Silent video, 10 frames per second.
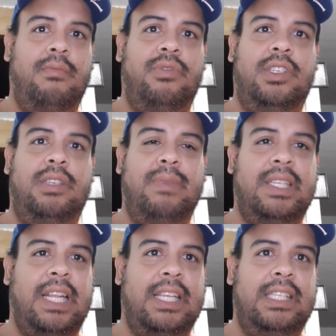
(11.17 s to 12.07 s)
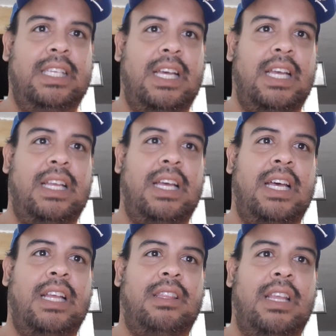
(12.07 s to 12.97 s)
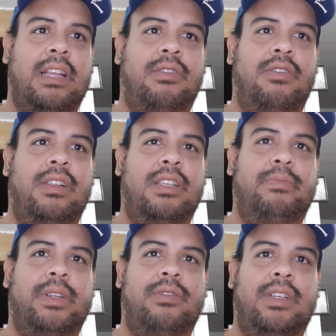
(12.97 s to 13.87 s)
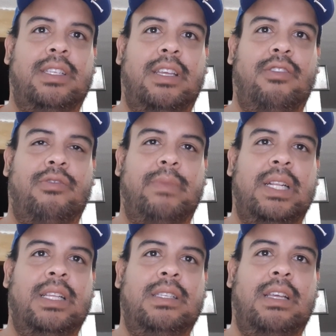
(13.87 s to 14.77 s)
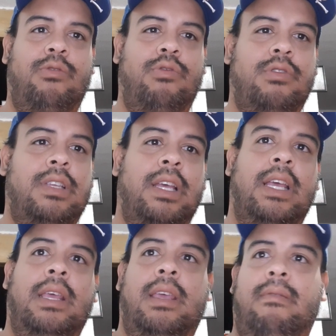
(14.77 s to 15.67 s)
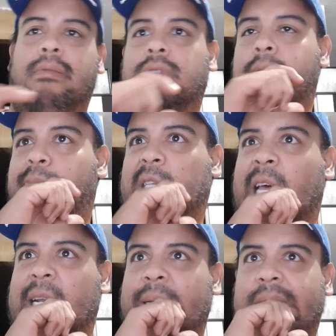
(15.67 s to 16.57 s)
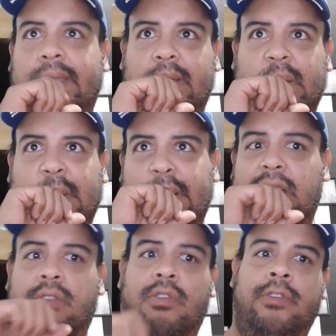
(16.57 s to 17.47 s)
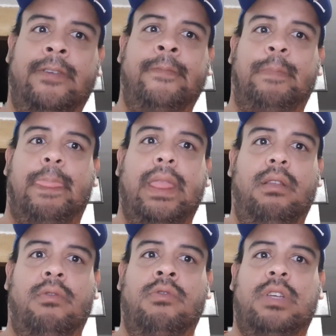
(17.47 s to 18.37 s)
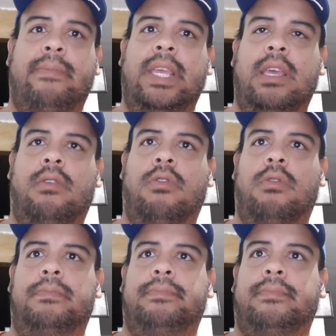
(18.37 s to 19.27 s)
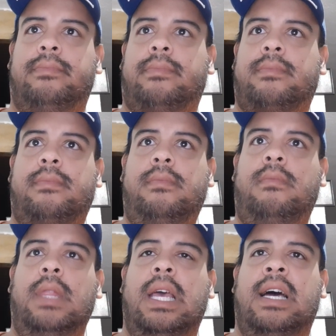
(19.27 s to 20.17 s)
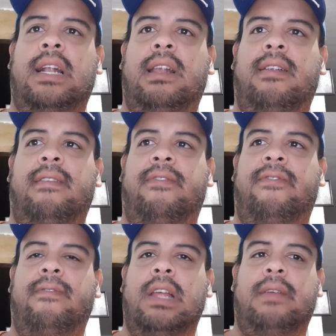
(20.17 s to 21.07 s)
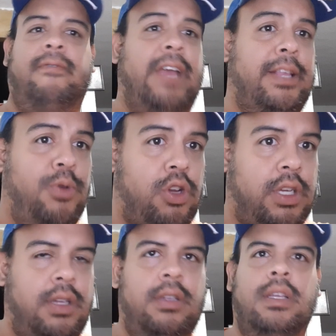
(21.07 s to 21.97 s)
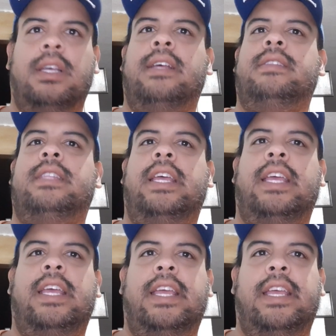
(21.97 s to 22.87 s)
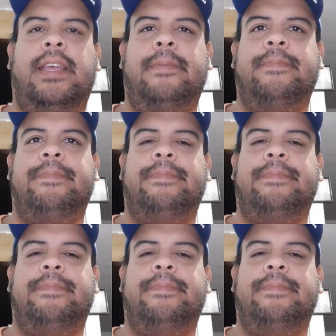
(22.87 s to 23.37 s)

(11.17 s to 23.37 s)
Muchísimas gracias a, todas las personas que nos mandan saludos. Y vamos a empezar con uno que me llegó al Facebook de,